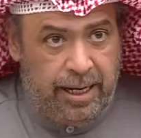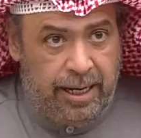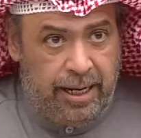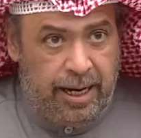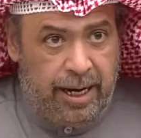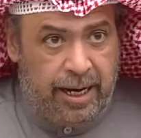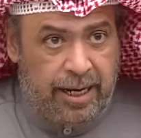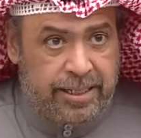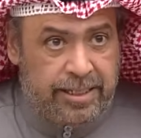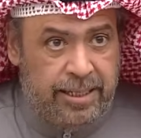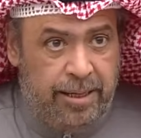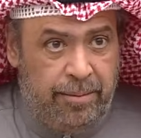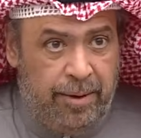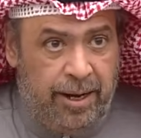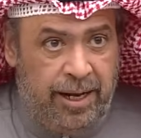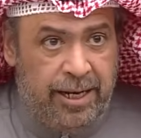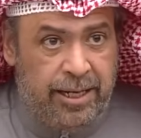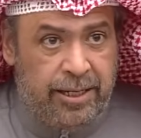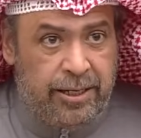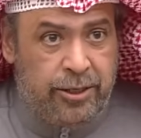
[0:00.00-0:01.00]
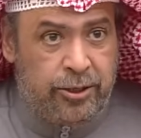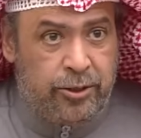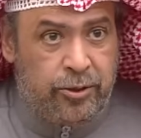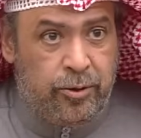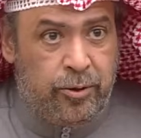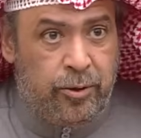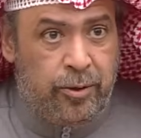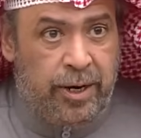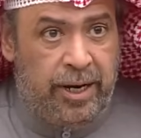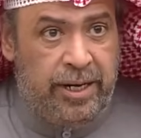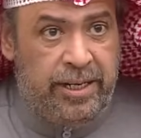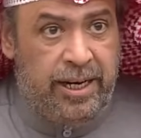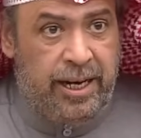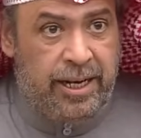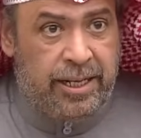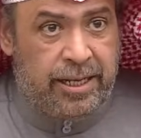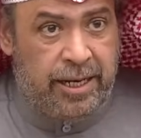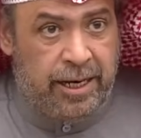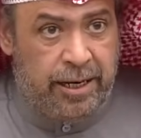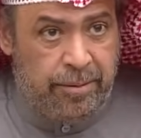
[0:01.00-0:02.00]
أقسم على الدستور أن
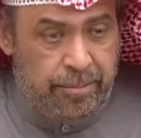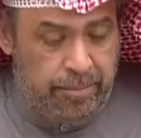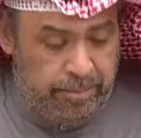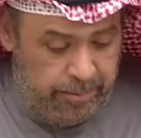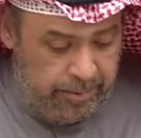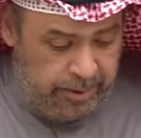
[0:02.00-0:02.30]
يحترم